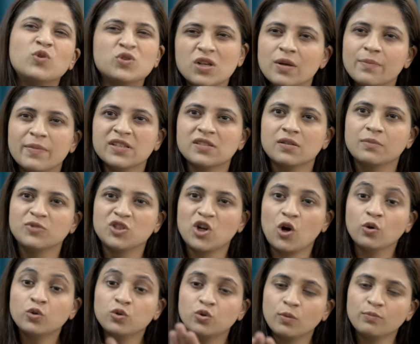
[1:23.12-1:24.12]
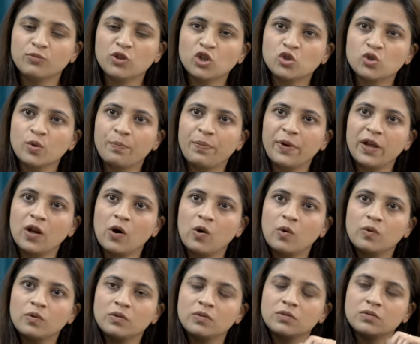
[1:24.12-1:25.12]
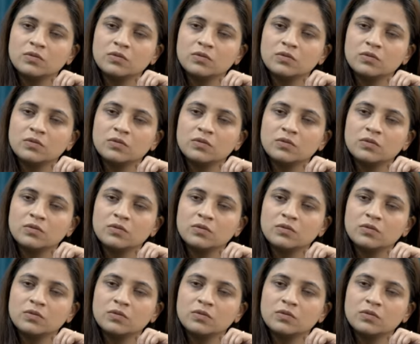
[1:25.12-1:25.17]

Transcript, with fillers: मुझे मत समझाओ तुम तो चुप ही रहो